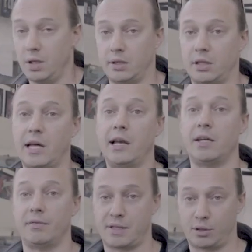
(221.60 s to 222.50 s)
это
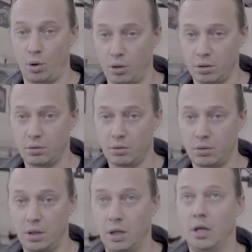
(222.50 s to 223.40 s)
Дальний Восток
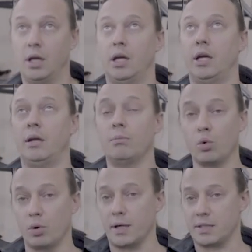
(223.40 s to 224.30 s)
или
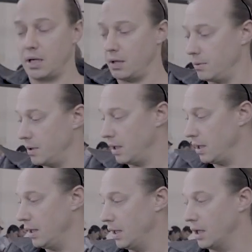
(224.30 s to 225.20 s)
Мурманск.
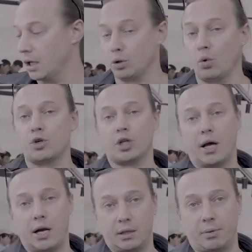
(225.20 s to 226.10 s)
Тоже
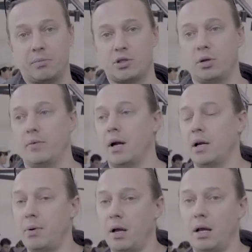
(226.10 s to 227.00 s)
карыто-промысловая
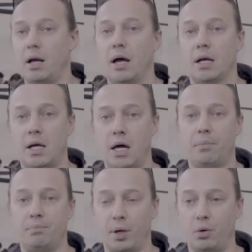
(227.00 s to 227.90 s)
рыба,
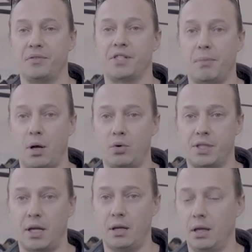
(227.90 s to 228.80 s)
она приходит в
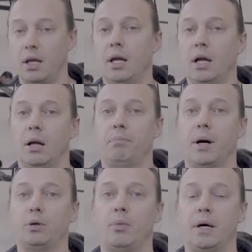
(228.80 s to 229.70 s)
заморозки,
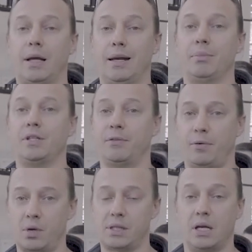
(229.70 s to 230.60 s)
потом она либо
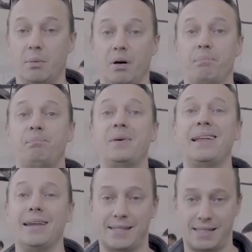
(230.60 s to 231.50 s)
дефрост, либо
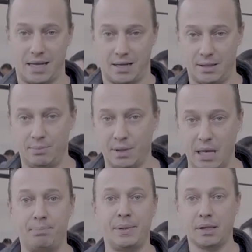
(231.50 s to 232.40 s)
пилится
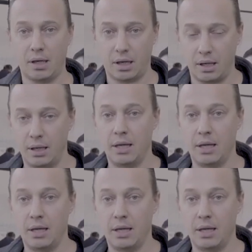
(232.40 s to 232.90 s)
на пилах,